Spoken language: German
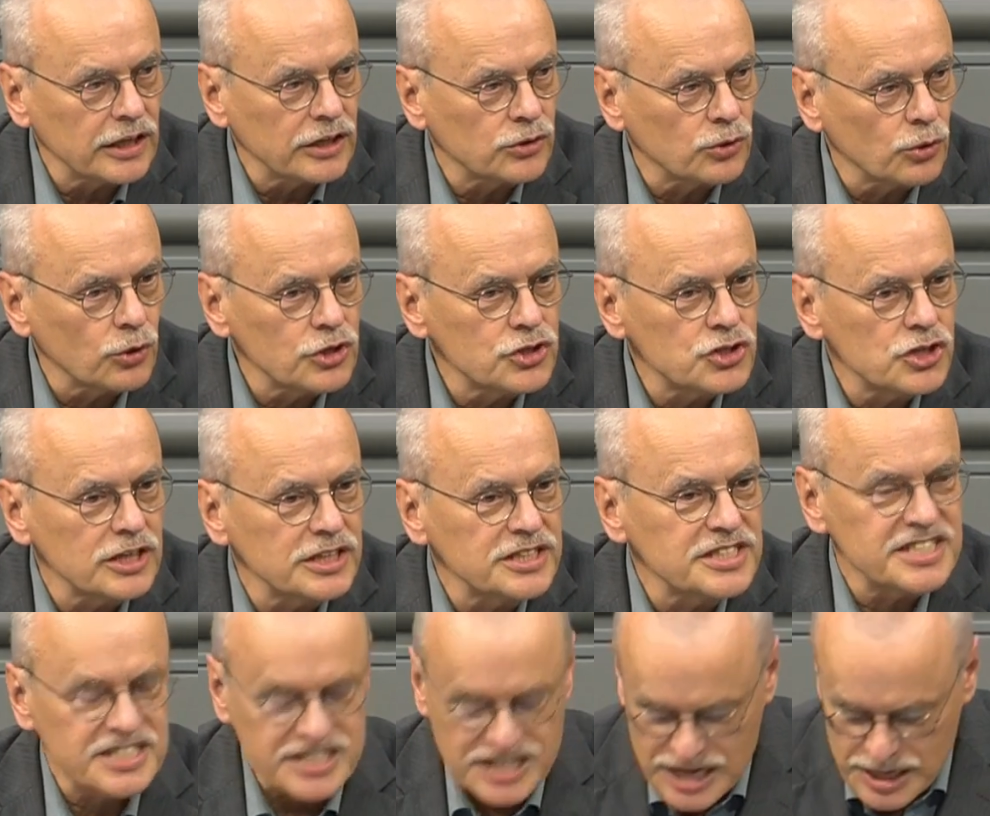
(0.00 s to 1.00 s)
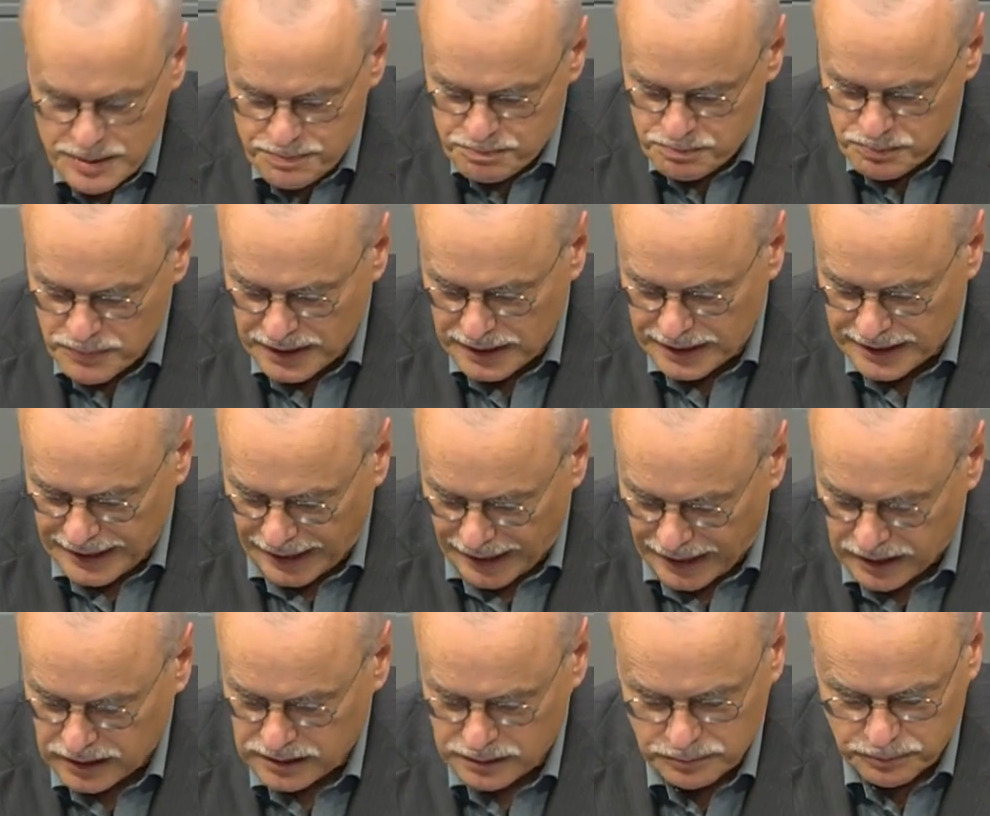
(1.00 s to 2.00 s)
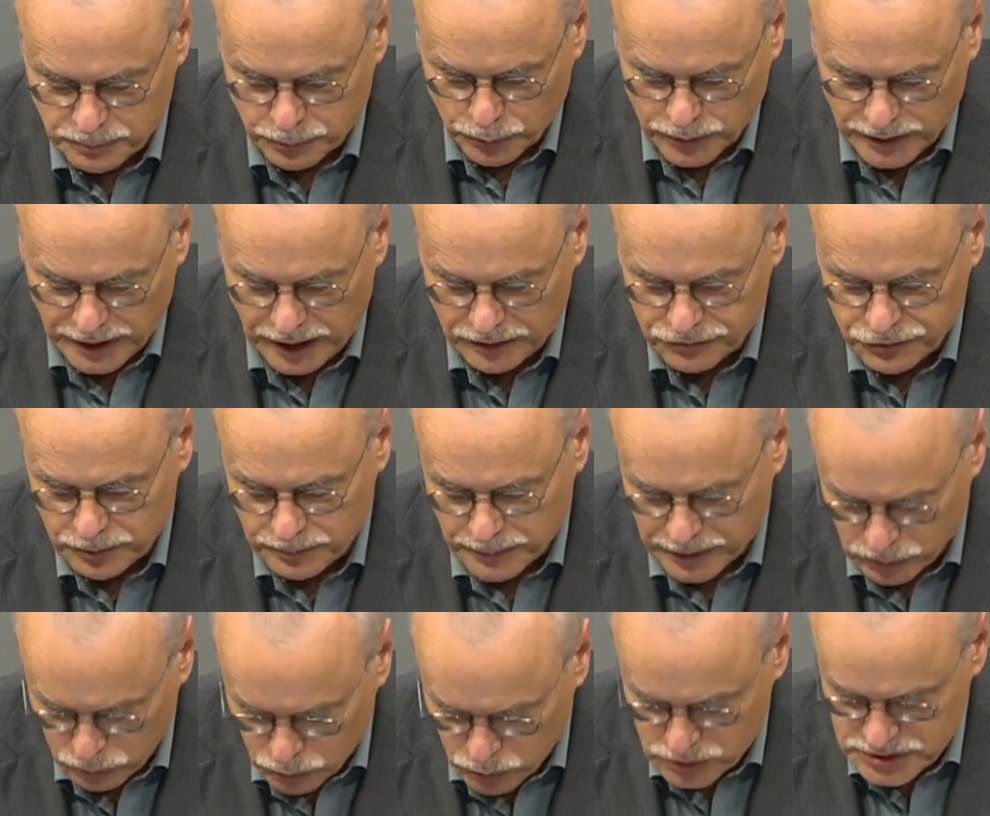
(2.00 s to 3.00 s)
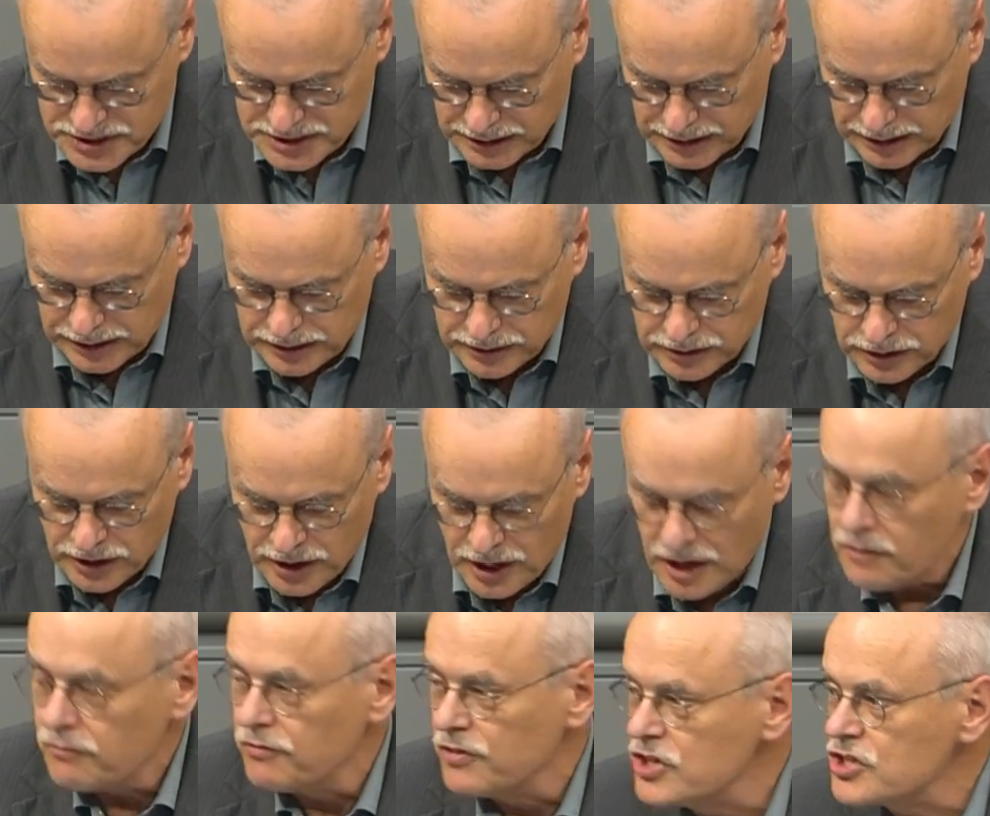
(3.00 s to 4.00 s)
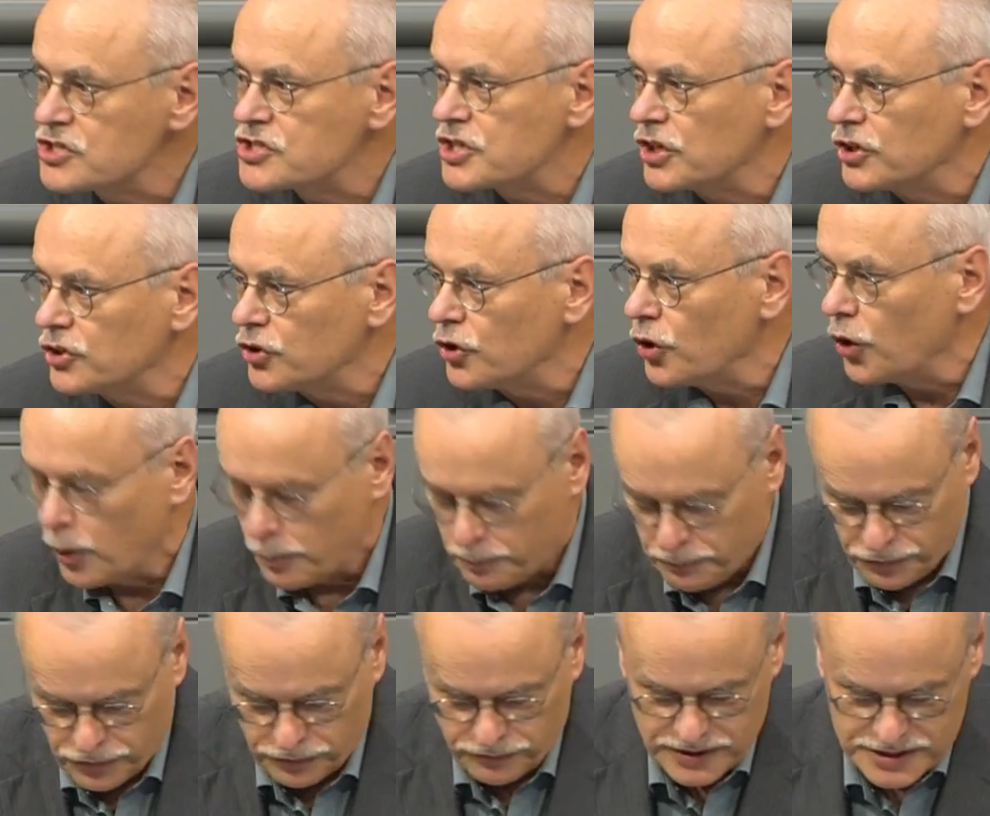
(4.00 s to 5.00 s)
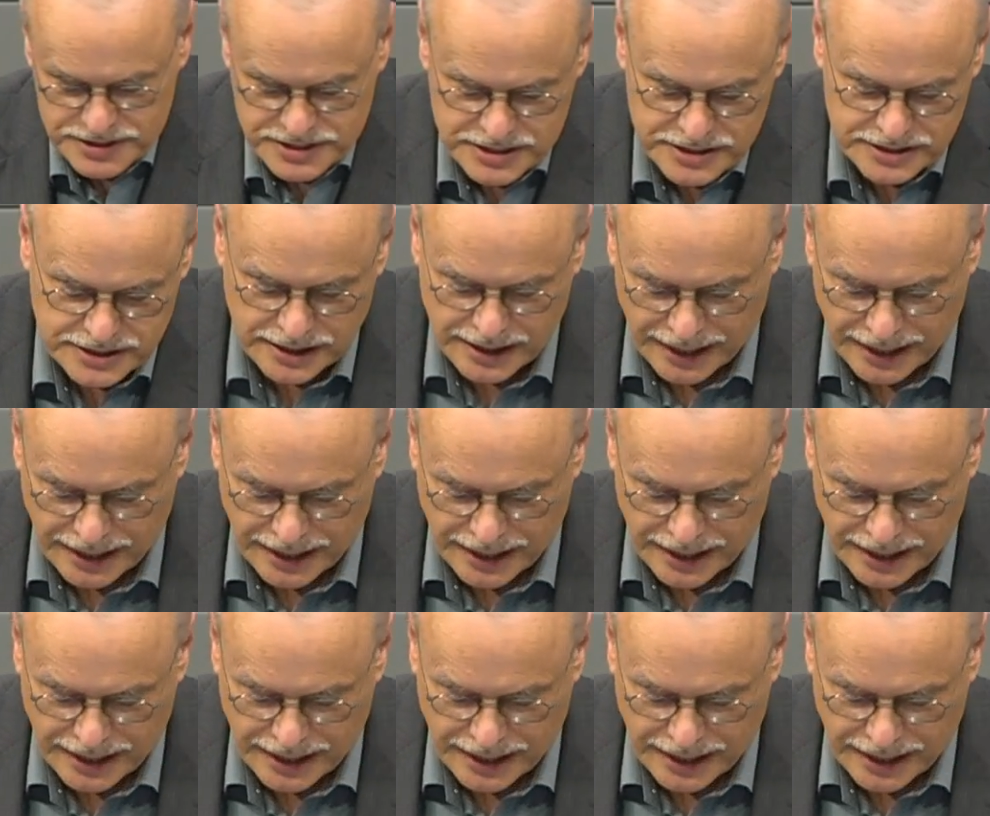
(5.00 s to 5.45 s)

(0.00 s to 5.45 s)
in Deutschland sieben Milliarden pro Jahr für Marokko zahlen. Wir sind die Opfer, wir sind die